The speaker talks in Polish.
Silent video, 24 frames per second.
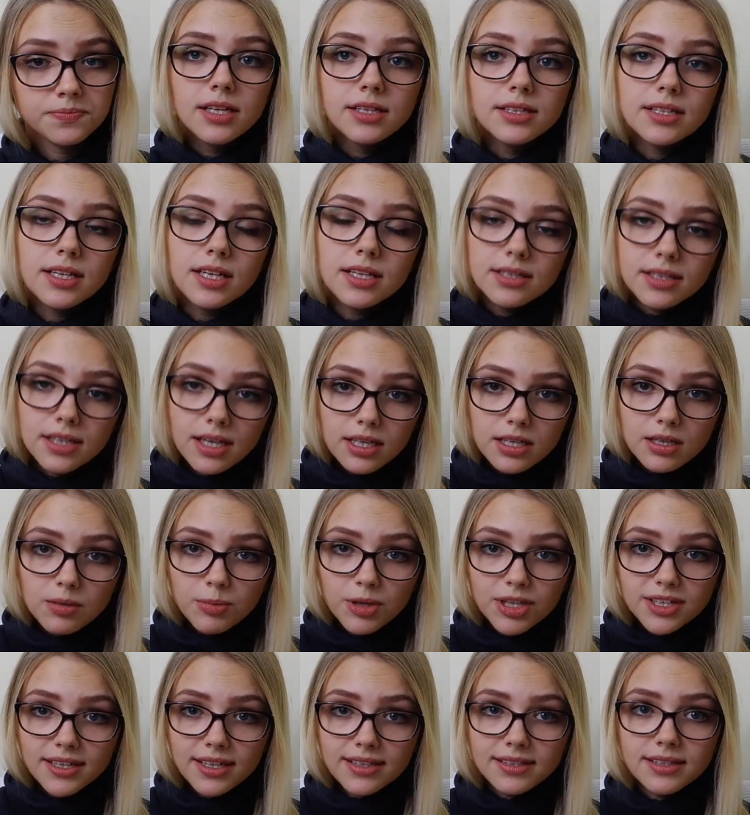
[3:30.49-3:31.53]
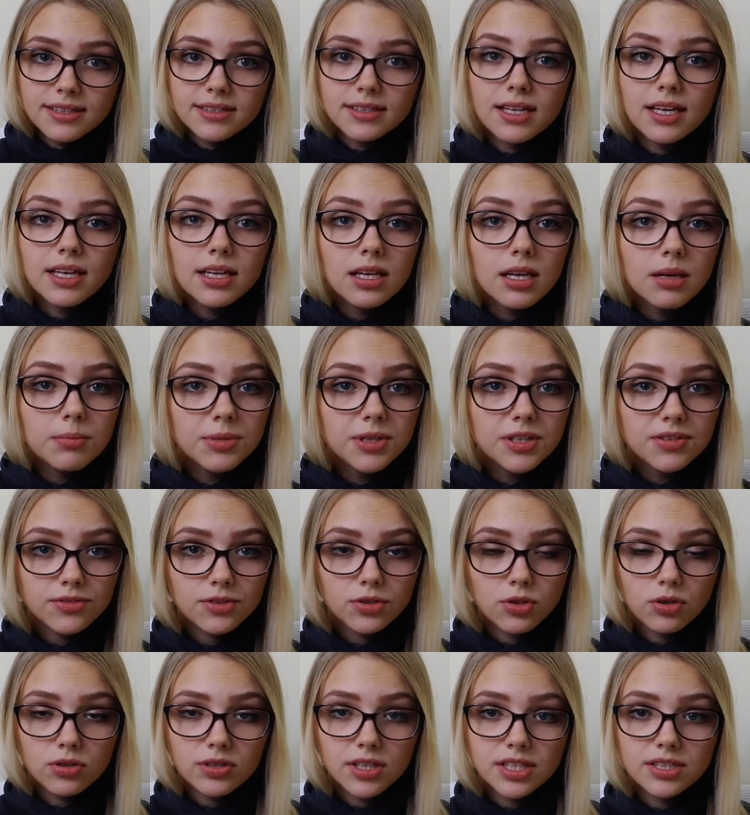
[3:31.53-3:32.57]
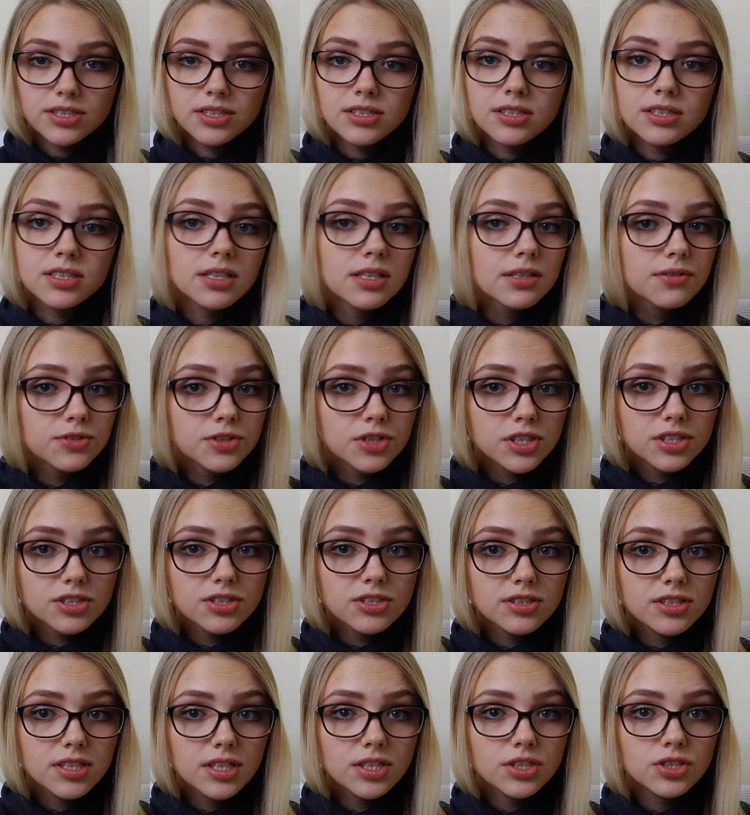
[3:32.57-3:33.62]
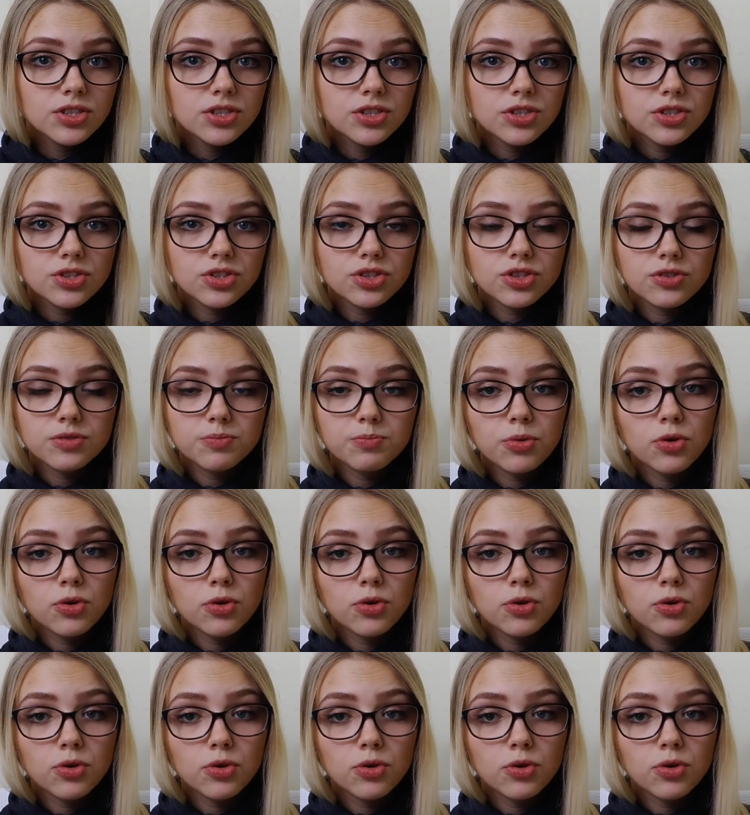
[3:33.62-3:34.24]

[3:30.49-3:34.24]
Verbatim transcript: Jednak badanie najlepiej wykonać nie wcześniej niż